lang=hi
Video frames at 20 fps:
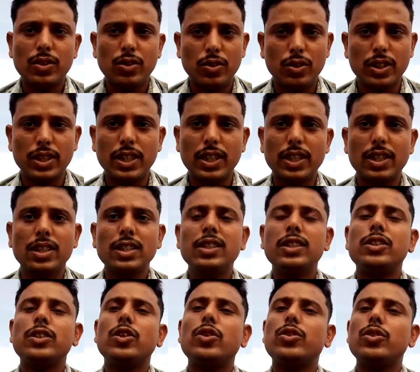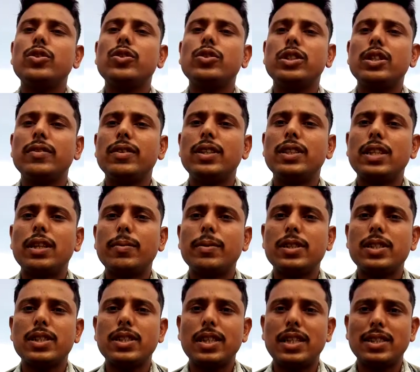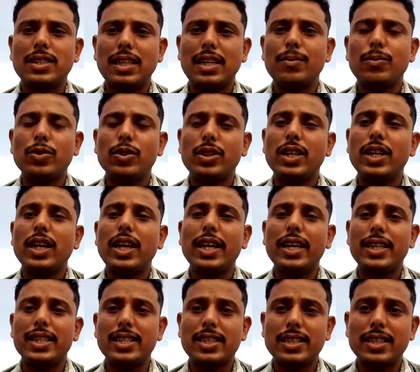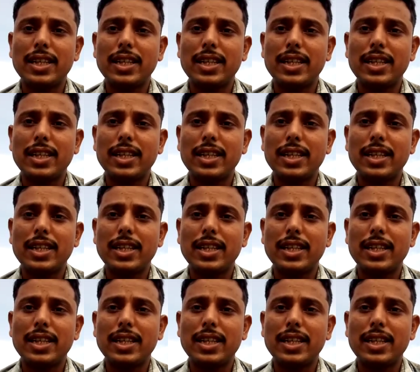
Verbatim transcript: होती है क्योंकि जो सिविल सर्विस एग्ज़ाम होते हैं आई